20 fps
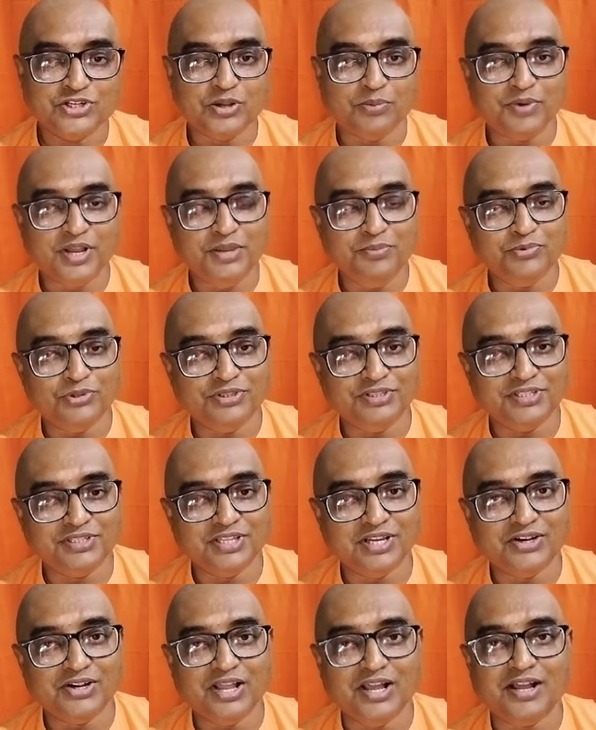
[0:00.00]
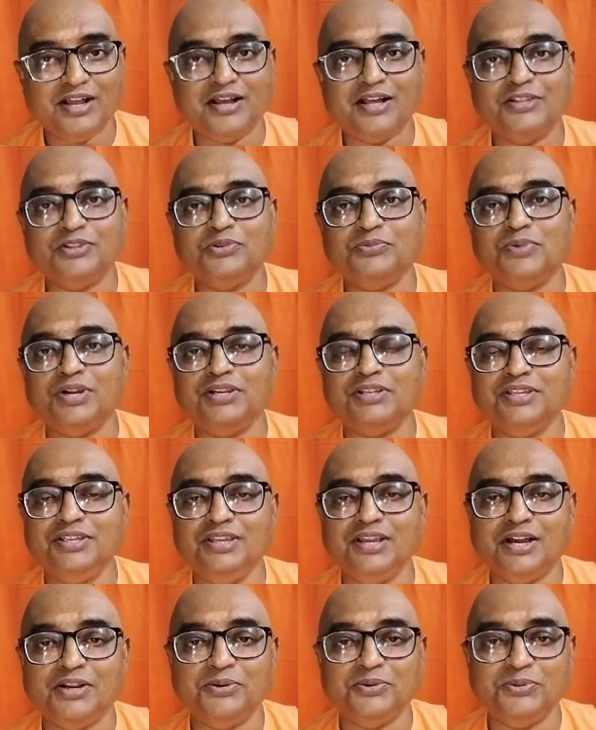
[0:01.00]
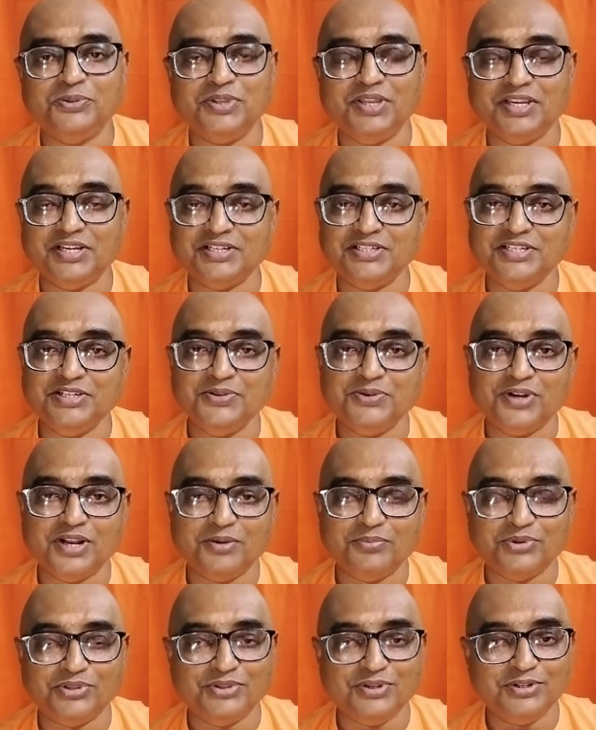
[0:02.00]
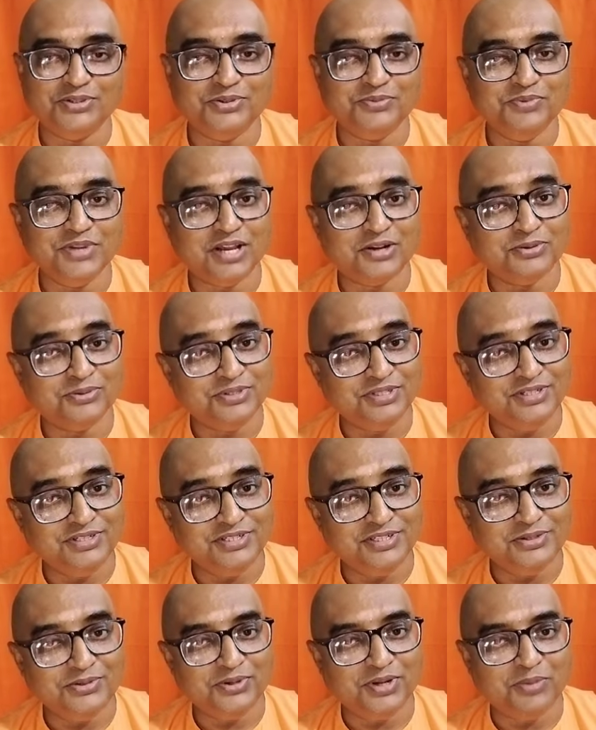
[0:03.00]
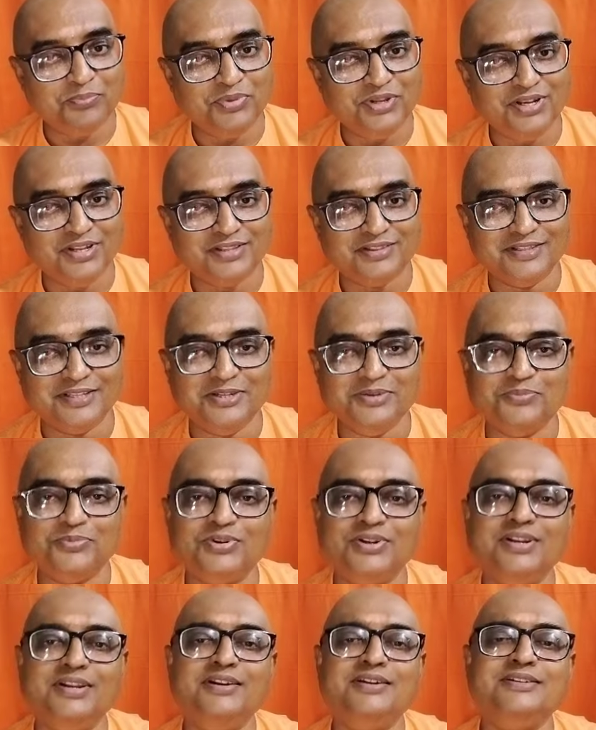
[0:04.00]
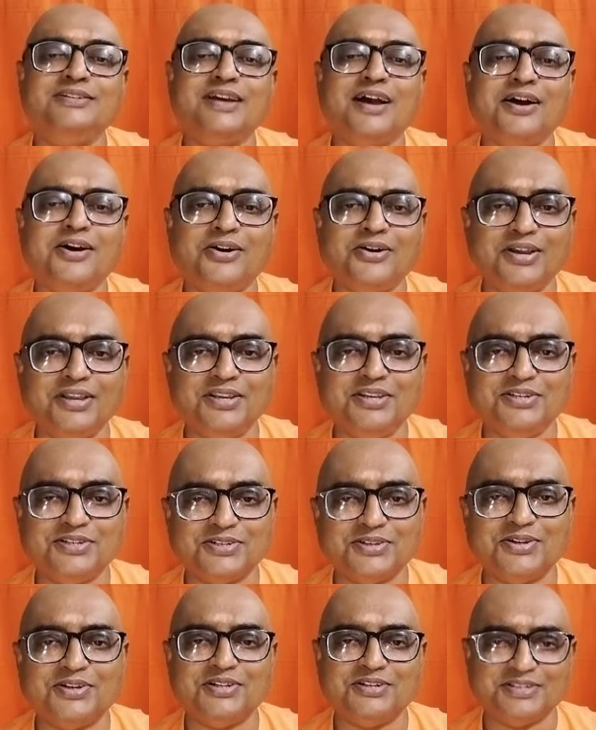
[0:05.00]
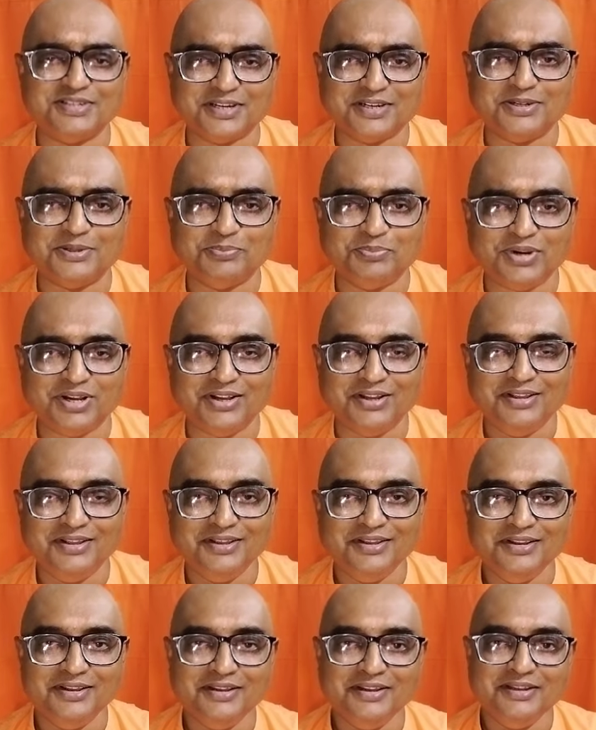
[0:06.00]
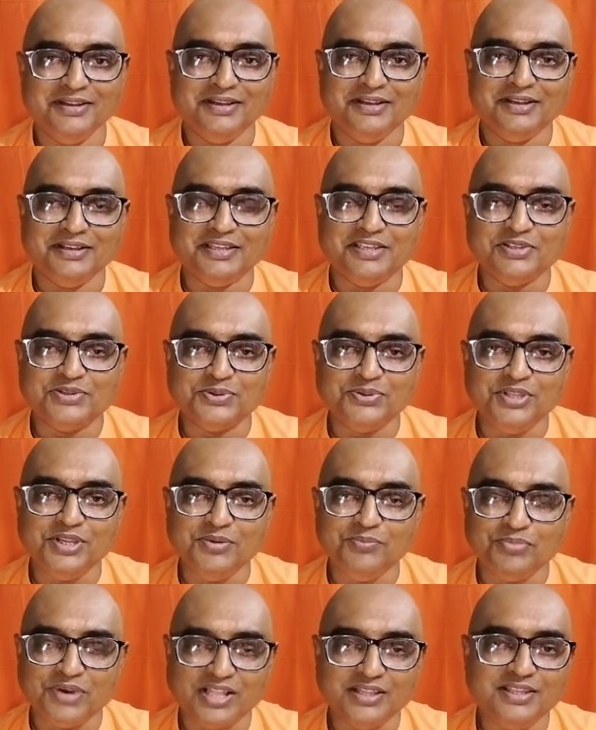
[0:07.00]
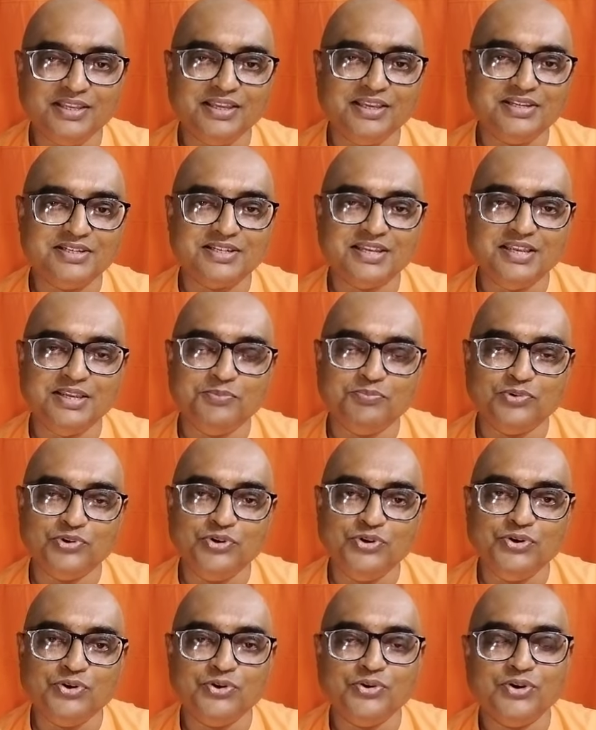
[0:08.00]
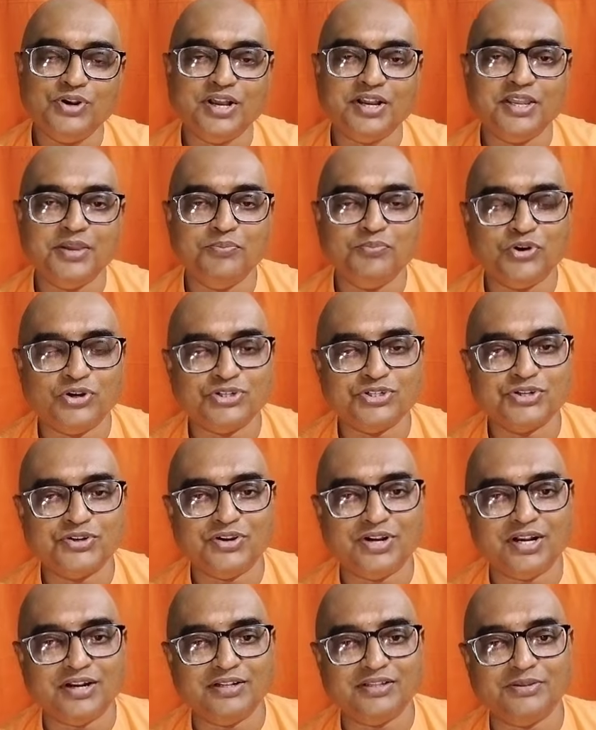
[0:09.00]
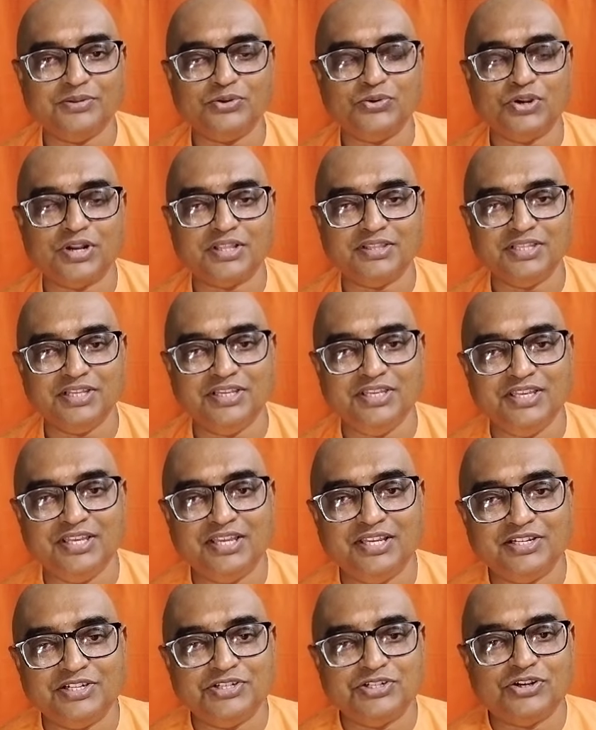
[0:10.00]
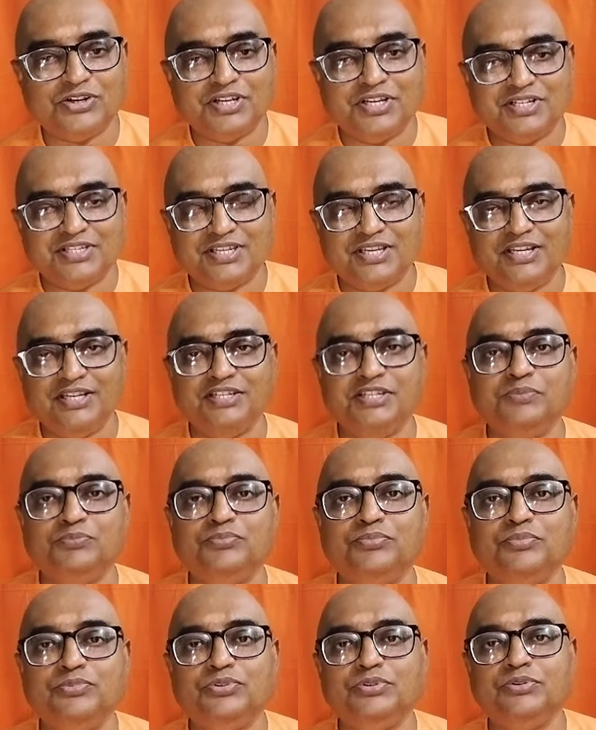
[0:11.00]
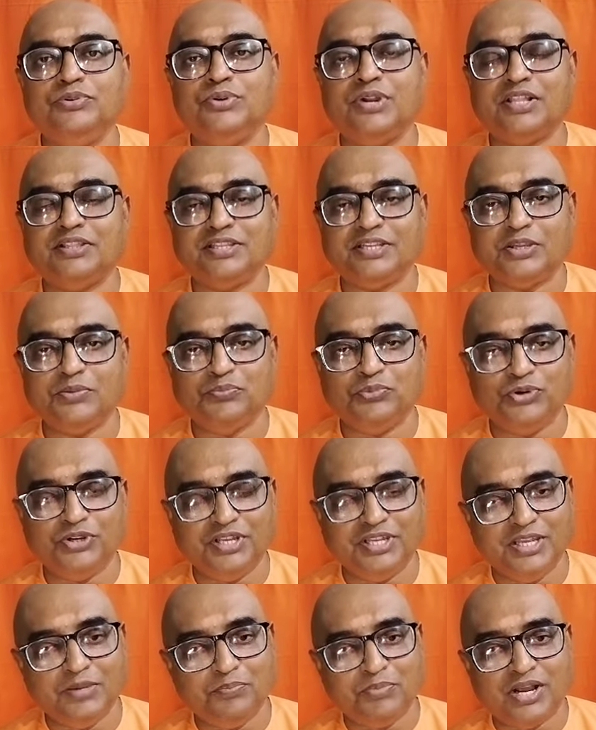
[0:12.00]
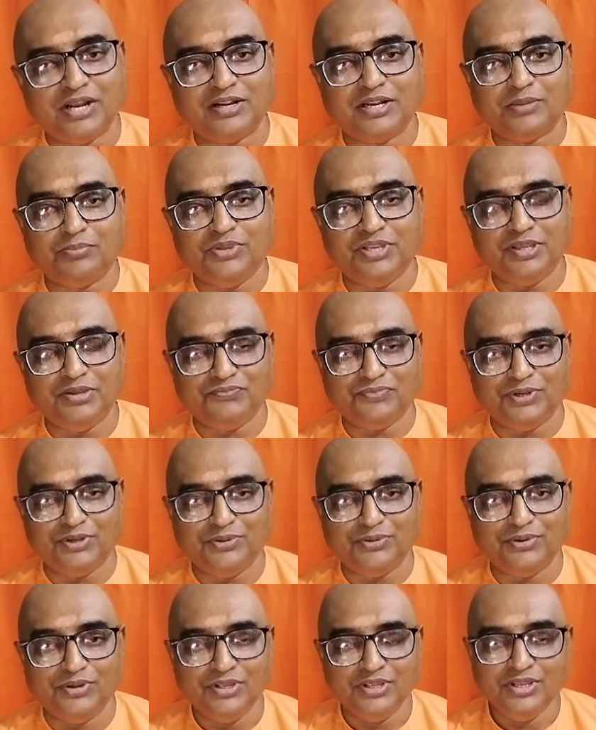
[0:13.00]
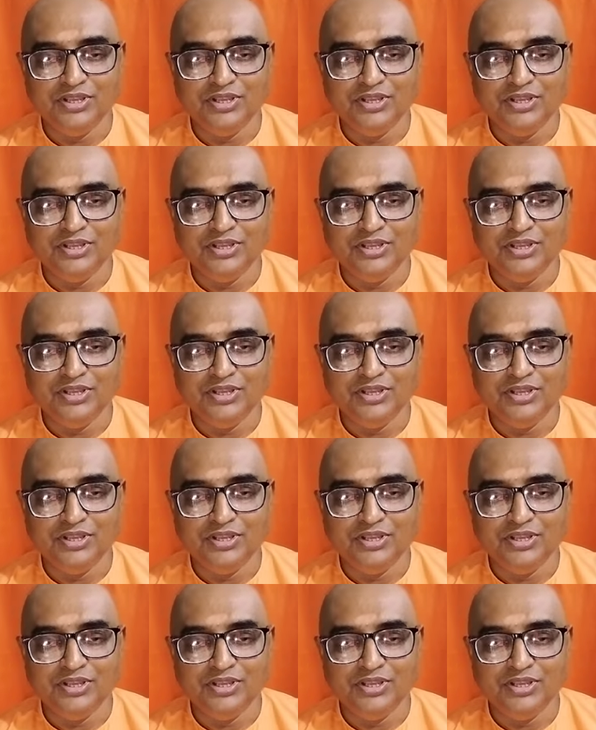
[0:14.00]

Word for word: সবাই বলতে থাকলো আহা তোমার কি আনন্দ একটি ঘোড়ার বদলে তুমি আরও তিনটি ঘোড়া পেলে তিনি বললেন যা হয় ঈশ্বরের যা কৃপা কিছুদিন বাদে সেই বন্য ঘোড়াকে বশ করার করাতে গিয়ে কৃষকের ছেলেটি ঘোড়া থেকে পড়ে গিয়ে পাটা ভেঙে ফেললো